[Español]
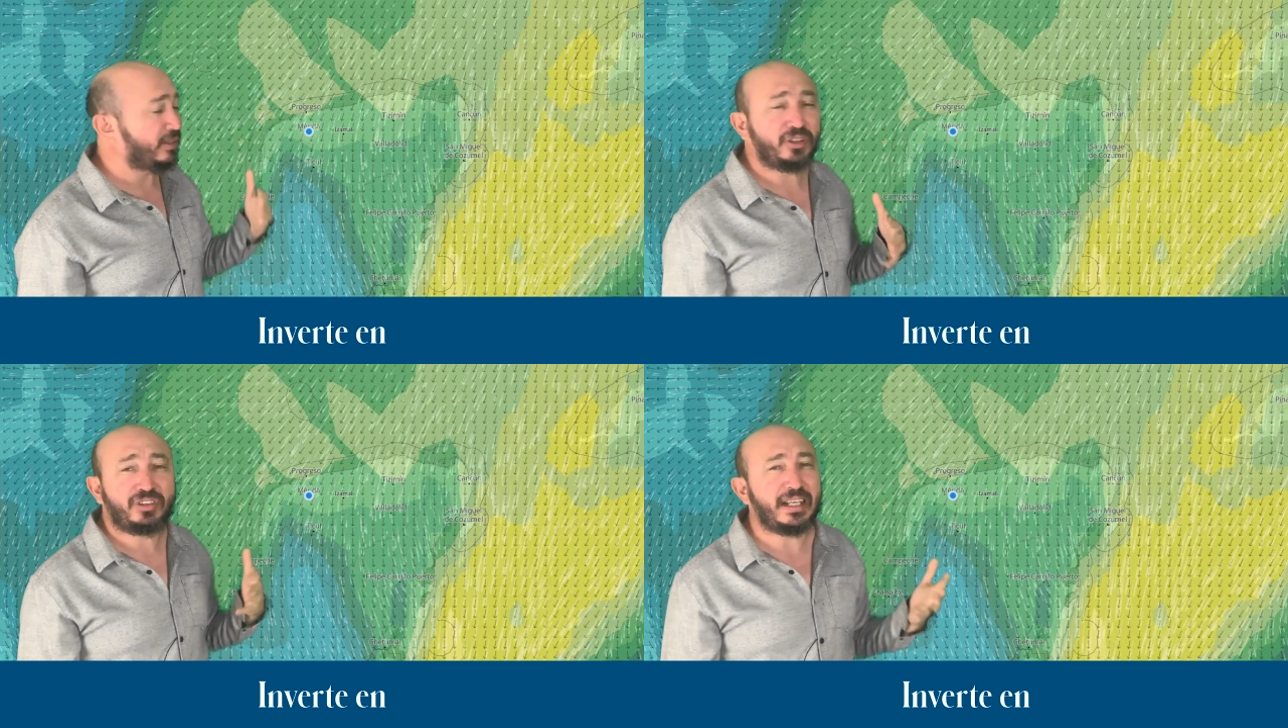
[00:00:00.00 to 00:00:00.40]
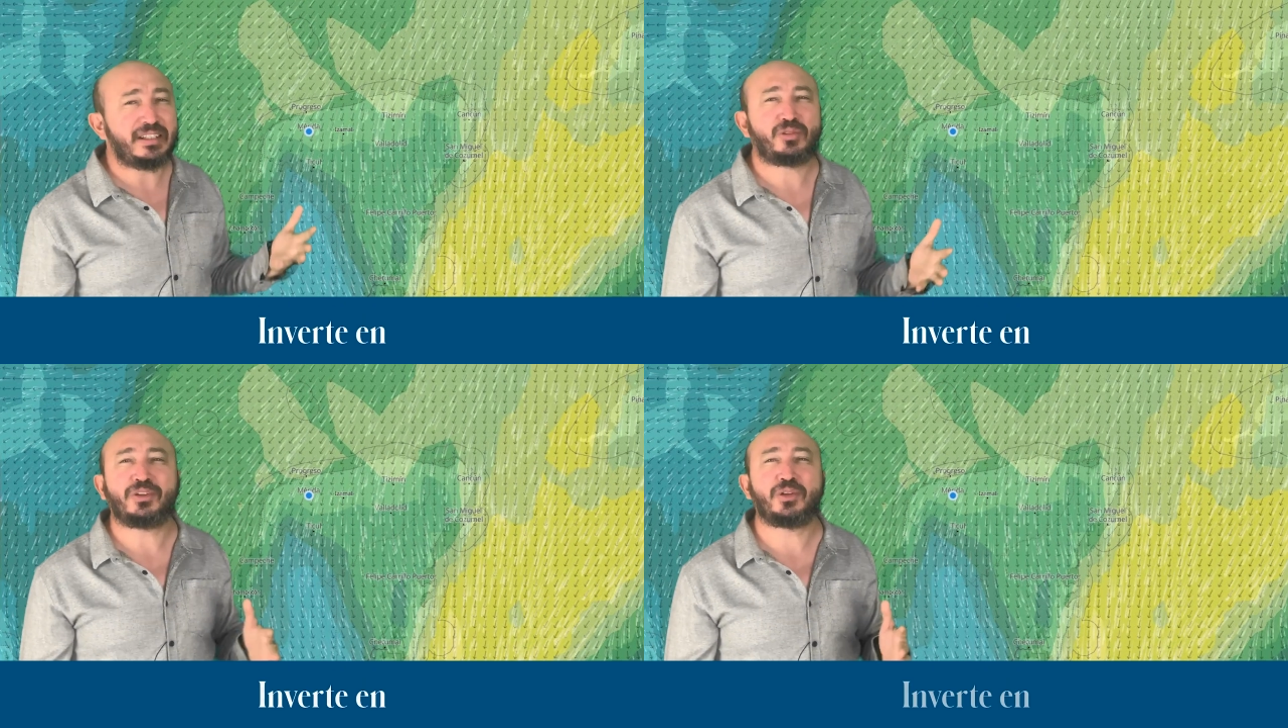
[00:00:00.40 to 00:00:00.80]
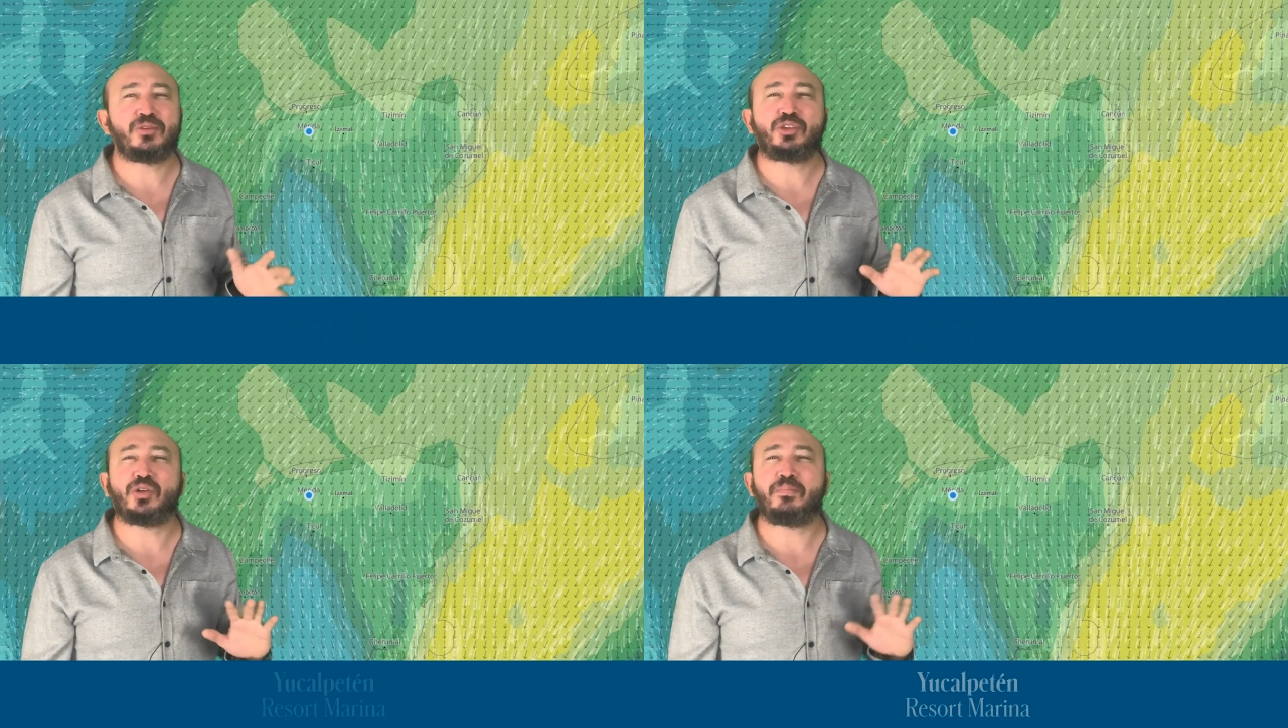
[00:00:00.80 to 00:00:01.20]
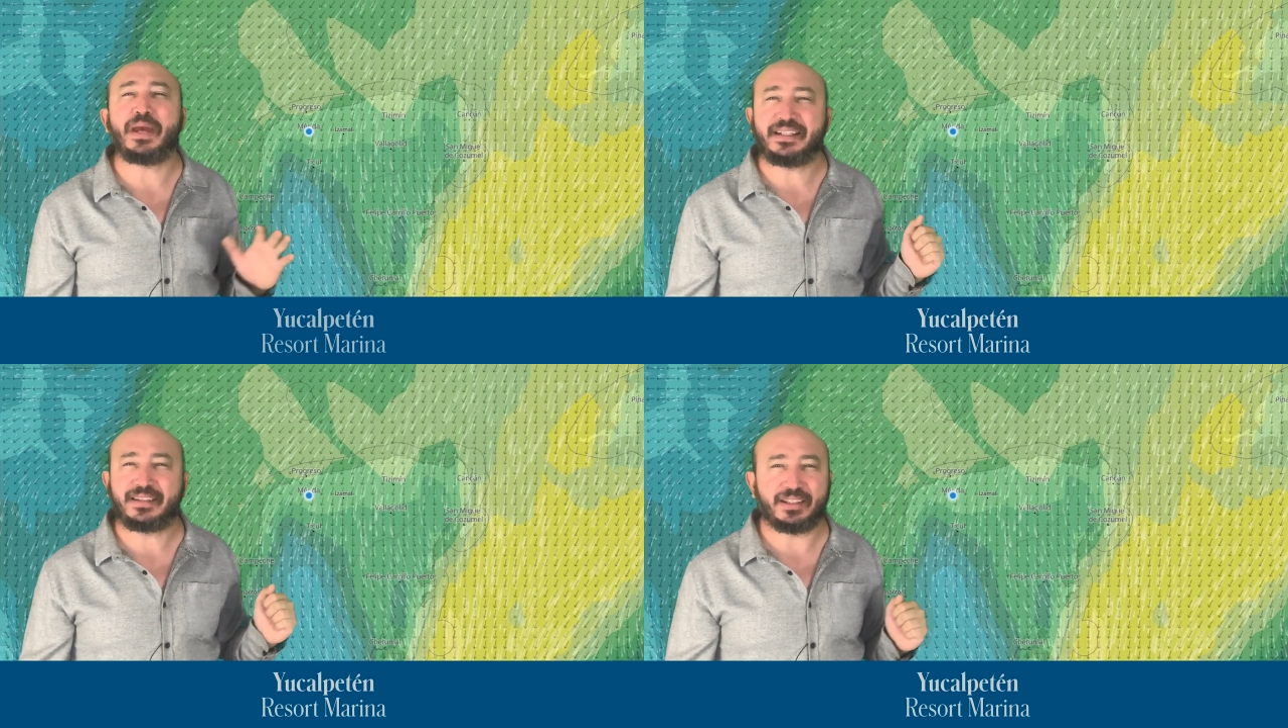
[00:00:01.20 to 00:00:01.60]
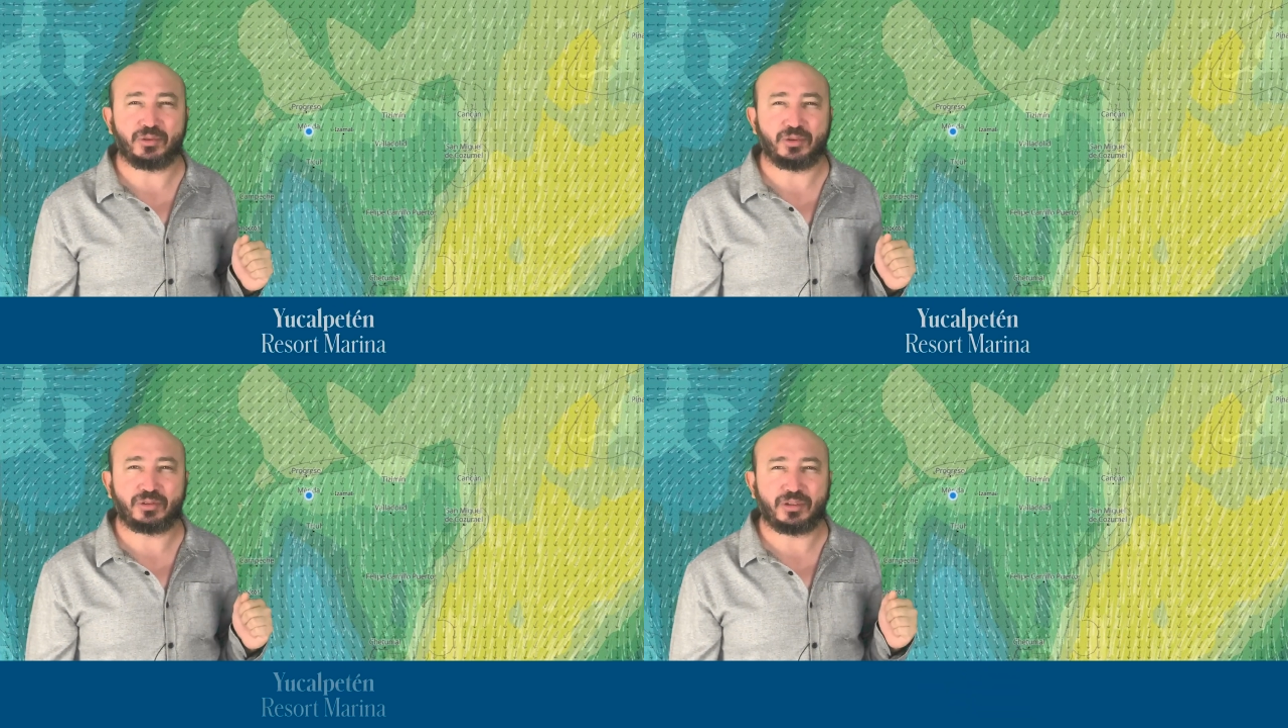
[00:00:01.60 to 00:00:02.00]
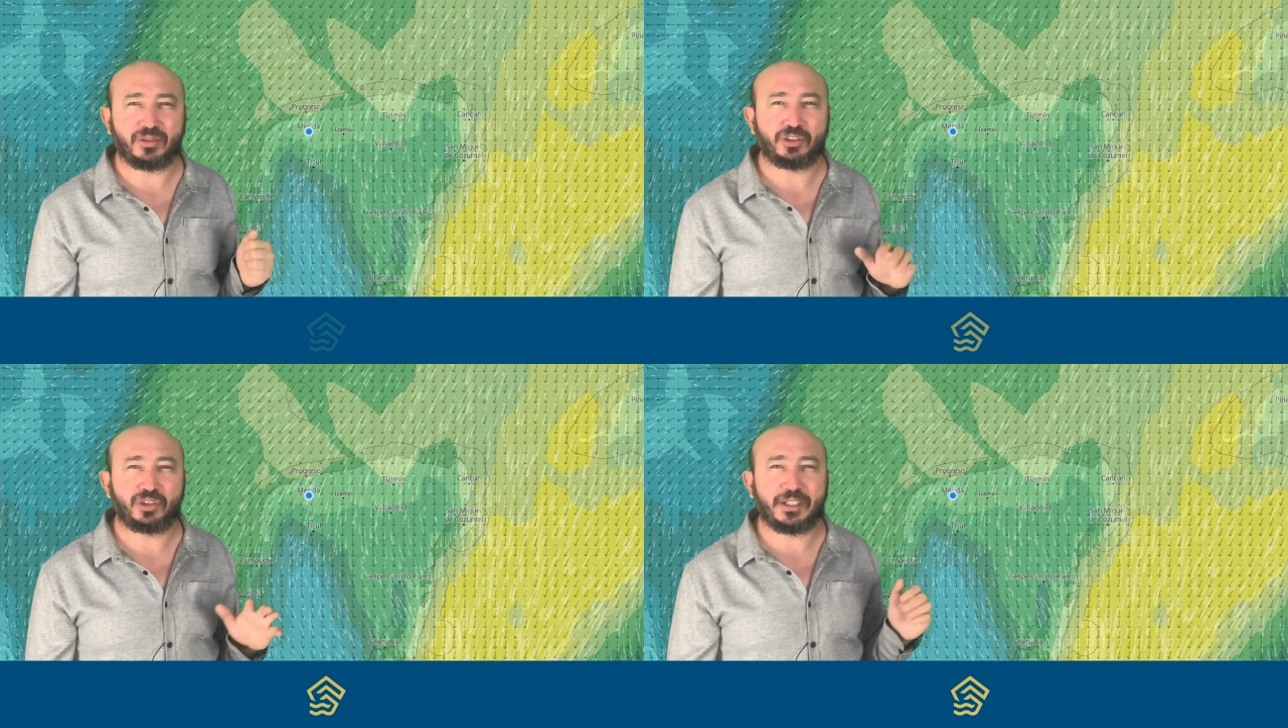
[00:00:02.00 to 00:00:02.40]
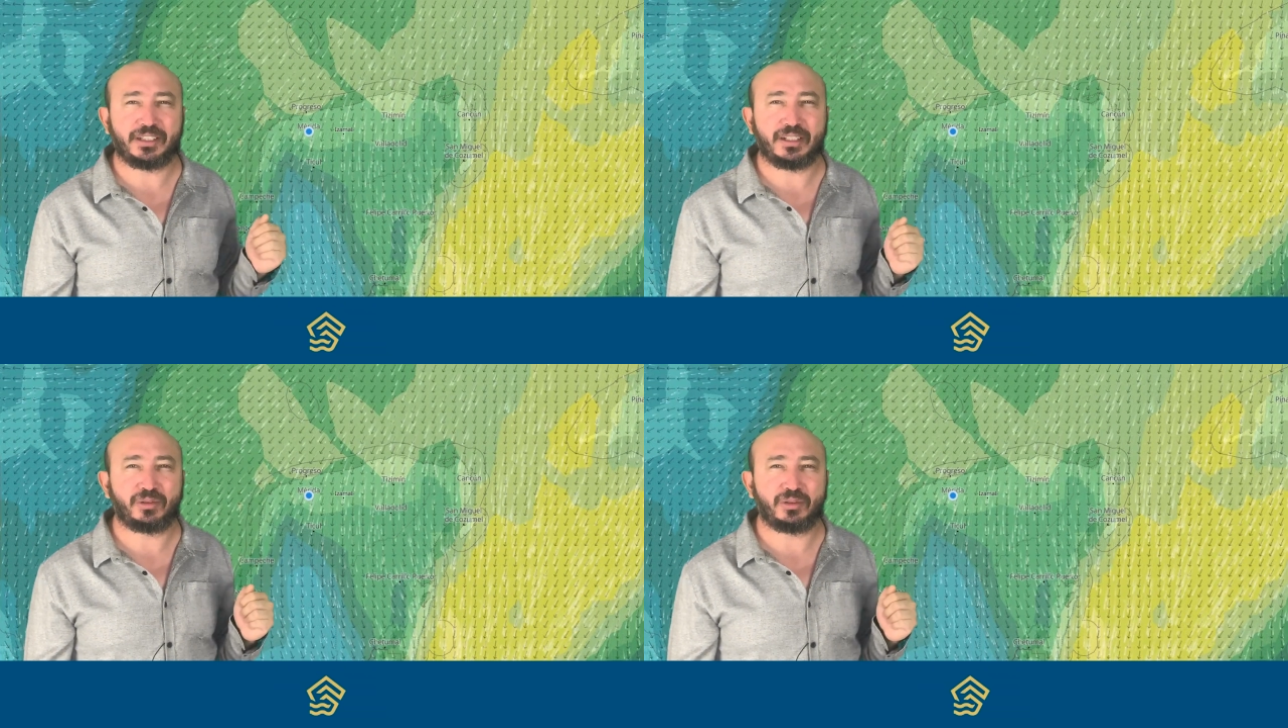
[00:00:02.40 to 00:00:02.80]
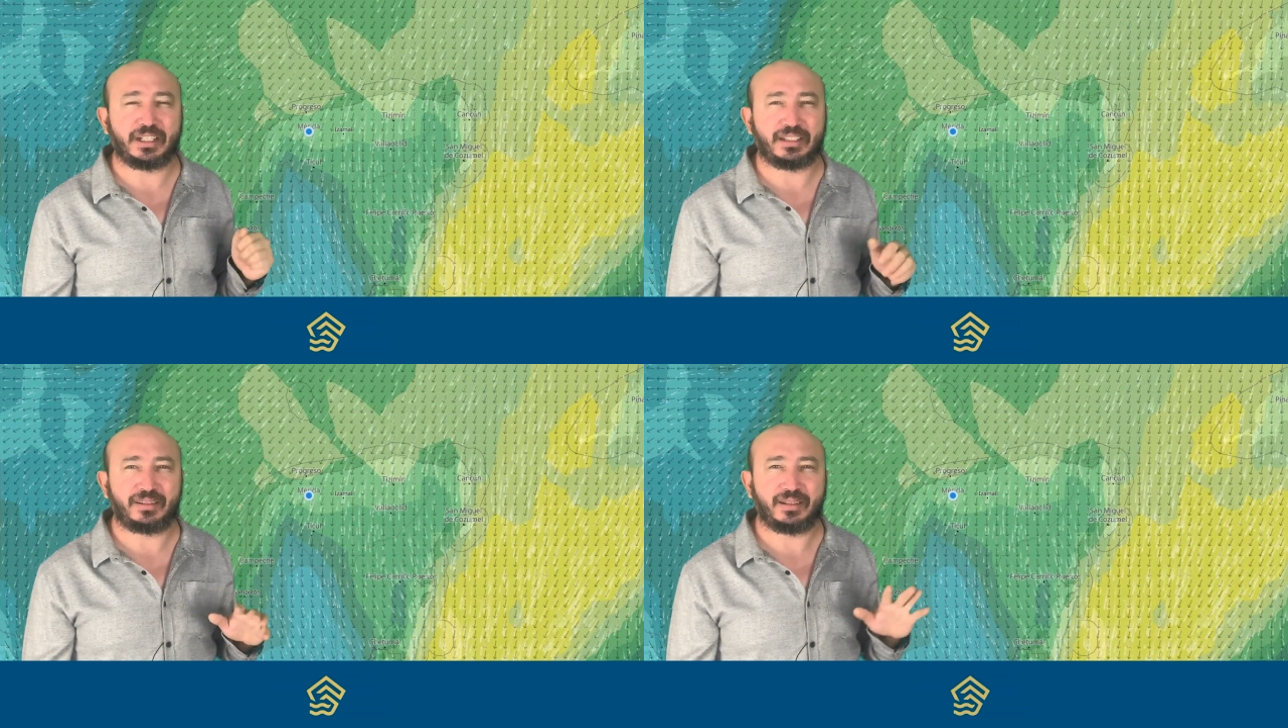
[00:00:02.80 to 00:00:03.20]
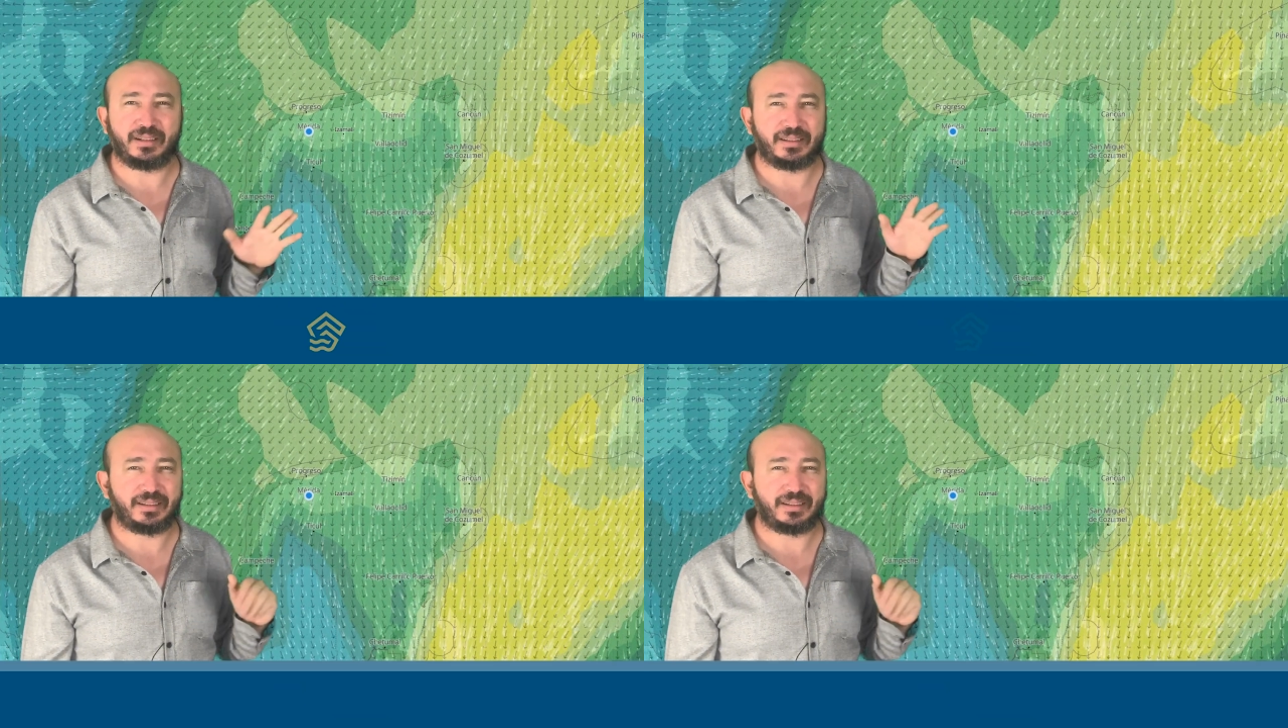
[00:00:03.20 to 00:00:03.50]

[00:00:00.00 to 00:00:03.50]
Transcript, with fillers: velocidades cuando mucho 20 nudos, cuando mucho 20 nudos, las, las,